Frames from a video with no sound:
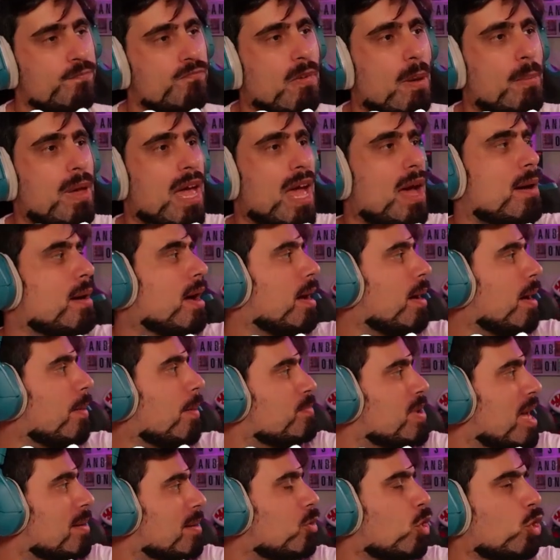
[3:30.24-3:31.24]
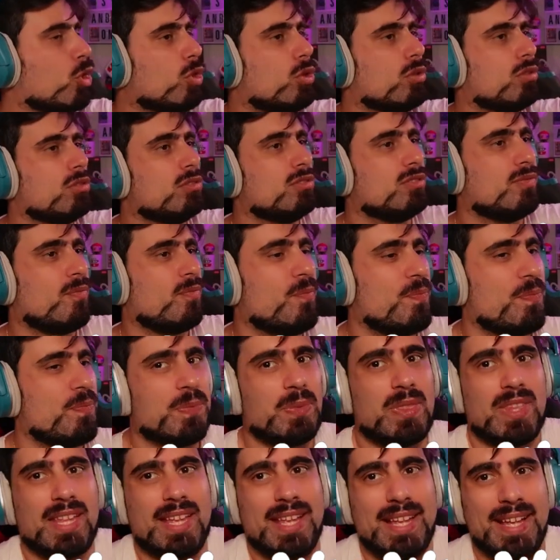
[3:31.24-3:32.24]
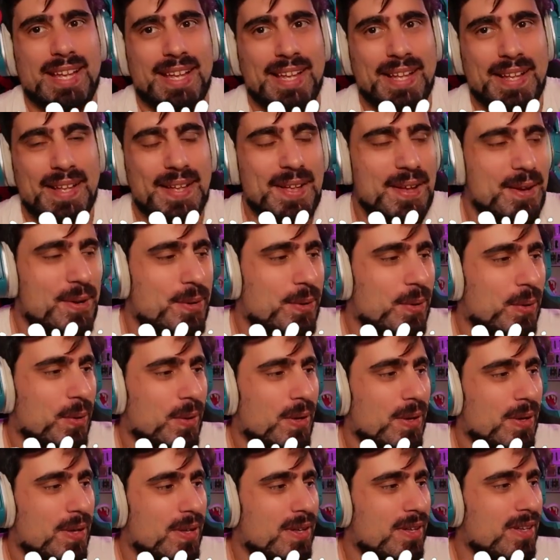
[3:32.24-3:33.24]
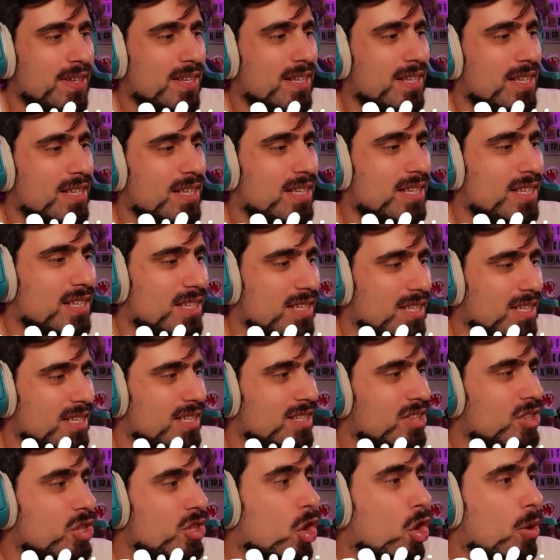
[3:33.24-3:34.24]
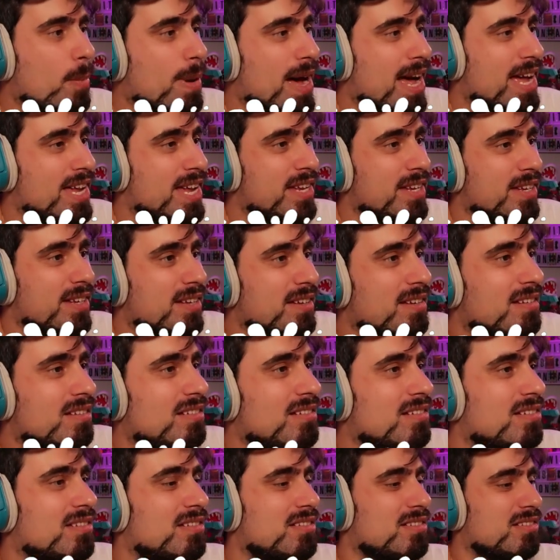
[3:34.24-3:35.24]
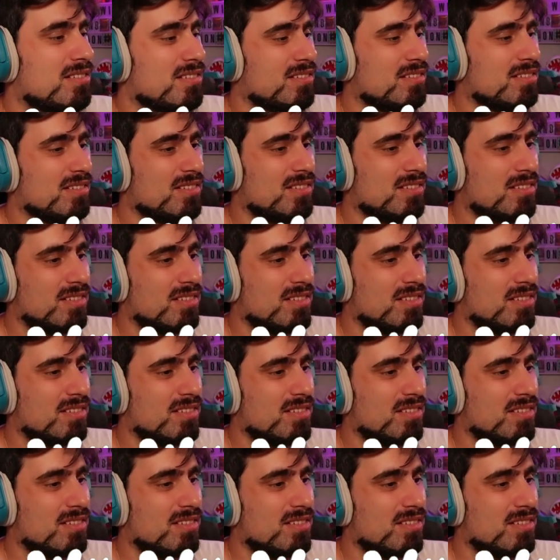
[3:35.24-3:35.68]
Vabbè, ah, Però abbiamo... pensi, non so se tu hai già pullato qui. No, mai. Zero.